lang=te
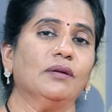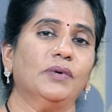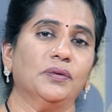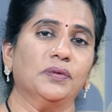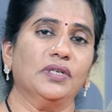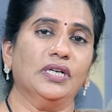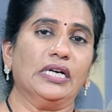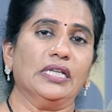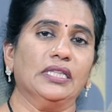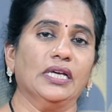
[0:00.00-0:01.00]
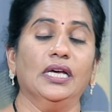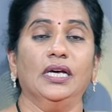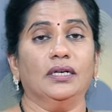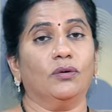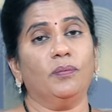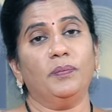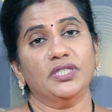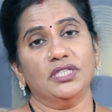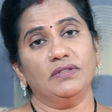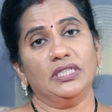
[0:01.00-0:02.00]
నిలబడి ఉండినట్టయితే గొప్ప
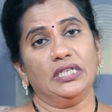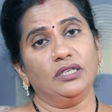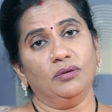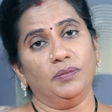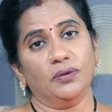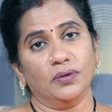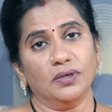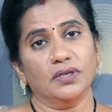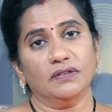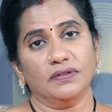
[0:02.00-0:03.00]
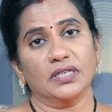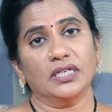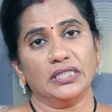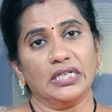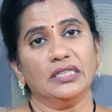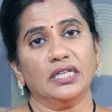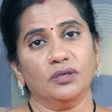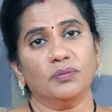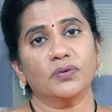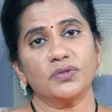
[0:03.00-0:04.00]
జీవితాన్ని గొప్ప కొరియోగ్రాఫర్గా తను
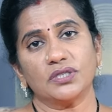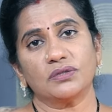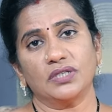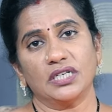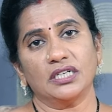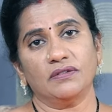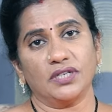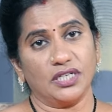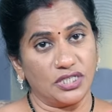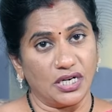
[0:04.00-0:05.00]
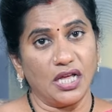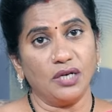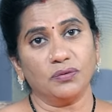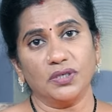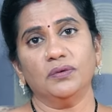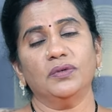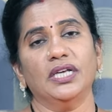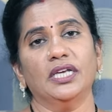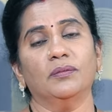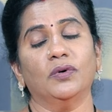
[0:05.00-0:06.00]
తాను ప్రూవ్ చేసుకునేటటువంటి క్షణాలు ఉండి
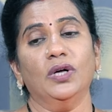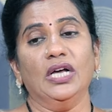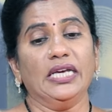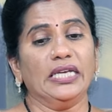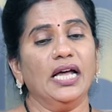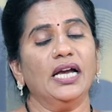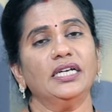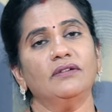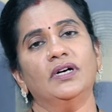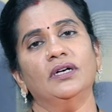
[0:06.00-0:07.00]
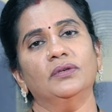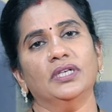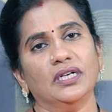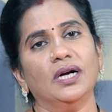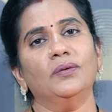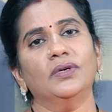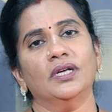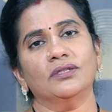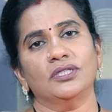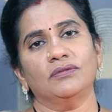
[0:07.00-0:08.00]
ఉండేయేమో ఇలాంటి వాళ్ళు ఇంకా
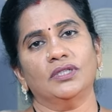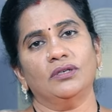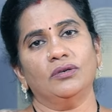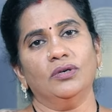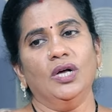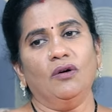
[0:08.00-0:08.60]
ఉన్నారు జీవితంలో